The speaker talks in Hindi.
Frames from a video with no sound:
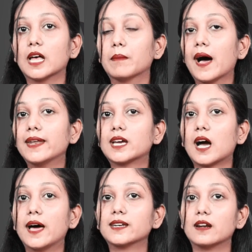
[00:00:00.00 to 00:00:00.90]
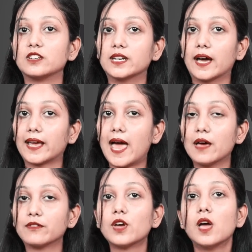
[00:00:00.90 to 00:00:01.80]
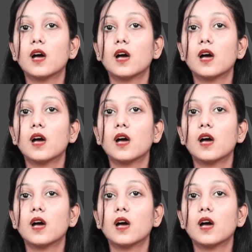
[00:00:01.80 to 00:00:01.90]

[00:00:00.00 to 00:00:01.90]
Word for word: सलमान खान कटरीना कैफ